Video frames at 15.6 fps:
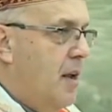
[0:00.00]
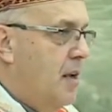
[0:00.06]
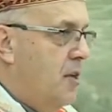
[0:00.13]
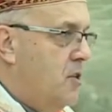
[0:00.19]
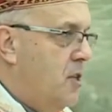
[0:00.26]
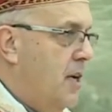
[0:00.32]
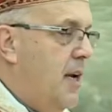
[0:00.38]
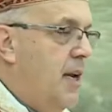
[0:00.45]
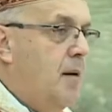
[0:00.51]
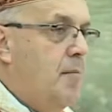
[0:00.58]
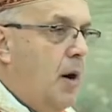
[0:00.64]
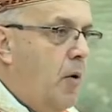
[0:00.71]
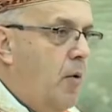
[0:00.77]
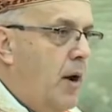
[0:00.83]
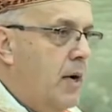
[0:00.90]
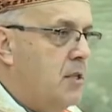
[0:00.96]
جيل
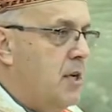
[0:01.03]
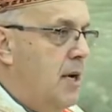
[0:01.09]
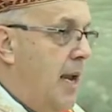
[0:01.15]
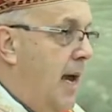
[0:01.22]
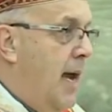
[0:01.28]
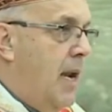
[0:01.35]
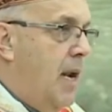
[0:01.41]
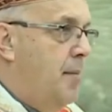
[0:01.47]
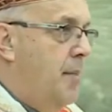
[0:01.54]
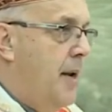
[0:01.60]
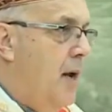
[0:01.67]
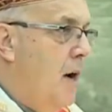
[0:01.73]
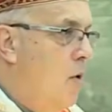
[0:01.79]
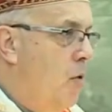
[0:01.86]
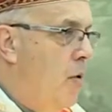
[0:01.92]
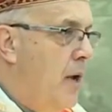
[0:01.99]
مع العالم هذا
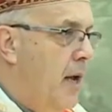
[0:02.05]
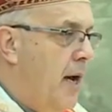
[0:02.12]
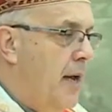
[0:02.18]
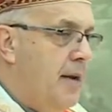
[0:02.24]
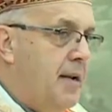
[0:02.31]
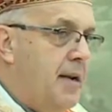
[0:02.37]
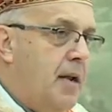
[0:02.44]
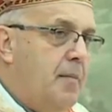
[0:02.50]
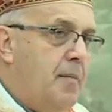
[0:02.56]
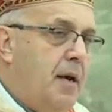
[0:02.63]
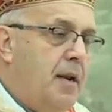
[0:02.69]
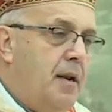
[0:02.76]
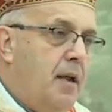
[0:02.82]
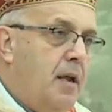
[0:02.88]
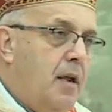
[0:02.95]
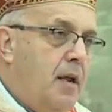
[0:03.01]
هو يعني دائما
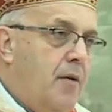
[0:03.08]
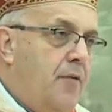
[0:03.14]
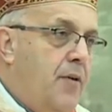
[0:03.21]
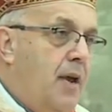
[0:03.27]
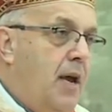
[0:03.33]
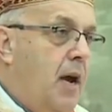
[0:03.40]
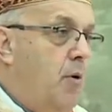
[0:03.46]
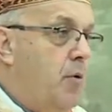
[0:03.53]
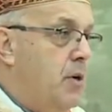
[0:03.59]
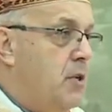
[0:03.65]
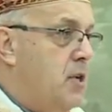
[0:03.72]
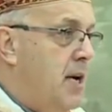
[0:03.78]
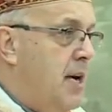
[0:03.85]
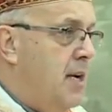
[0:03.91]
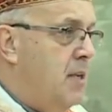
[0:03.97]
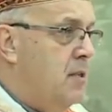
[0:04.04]
في
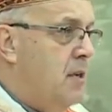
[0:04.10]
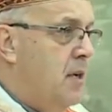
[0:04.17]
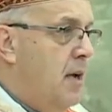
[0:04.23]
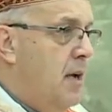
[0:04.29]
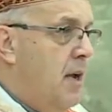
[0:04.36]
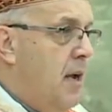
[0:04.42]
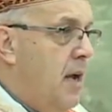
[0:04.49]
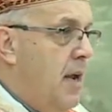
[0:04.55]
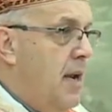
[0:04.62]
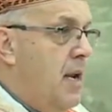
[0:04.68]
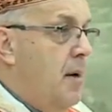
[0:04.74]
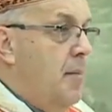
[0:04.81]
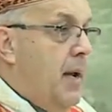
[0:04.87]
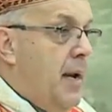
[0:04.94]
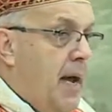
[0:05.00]
اعوجاج انما